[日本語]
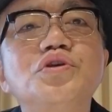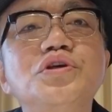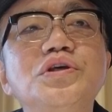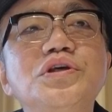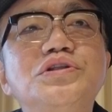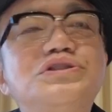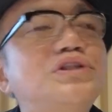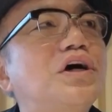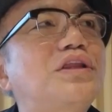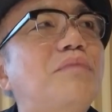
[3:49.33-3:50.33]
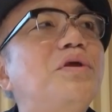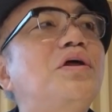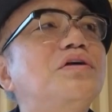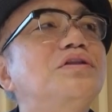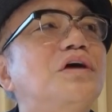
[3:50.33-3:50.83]
に言っちゃダメ
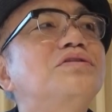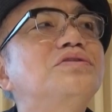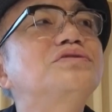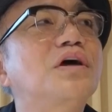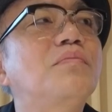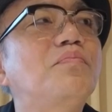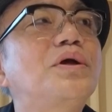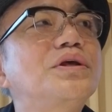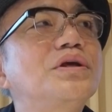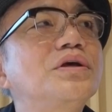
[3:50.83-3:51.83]
なんですかやっぱり